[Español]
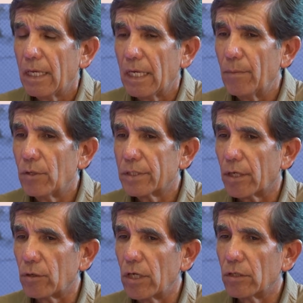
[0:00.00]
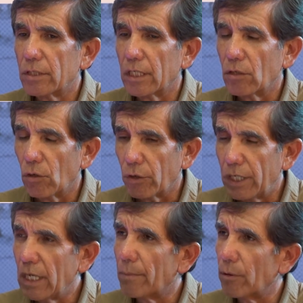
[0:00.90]
Hemos desarrollado
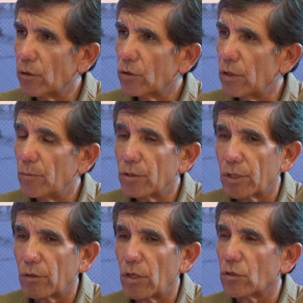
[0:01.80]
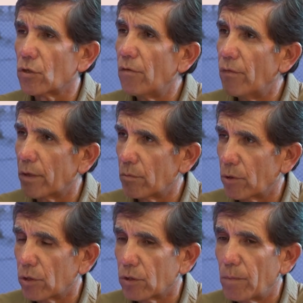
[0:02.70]
tecnología por otro, hemos desarrollado software por
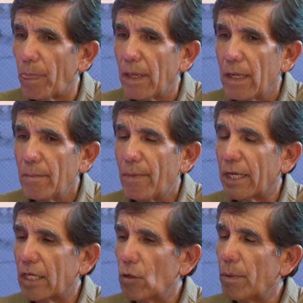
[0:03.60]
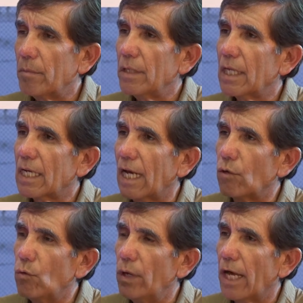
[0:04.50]
otro, que nos permiten
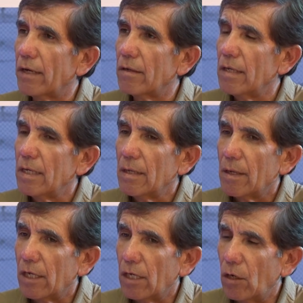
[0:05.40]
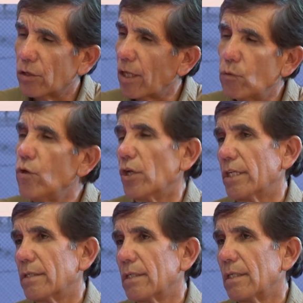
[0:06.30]
calcular los
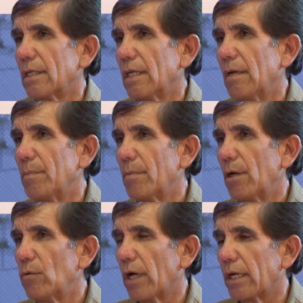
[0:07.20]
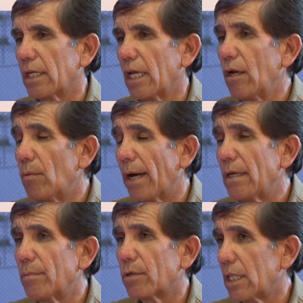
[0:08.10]
aluviones, en primer lugar, que es lo más
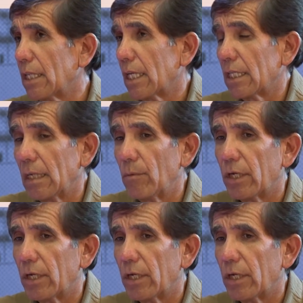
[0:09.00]
importante que tenemos en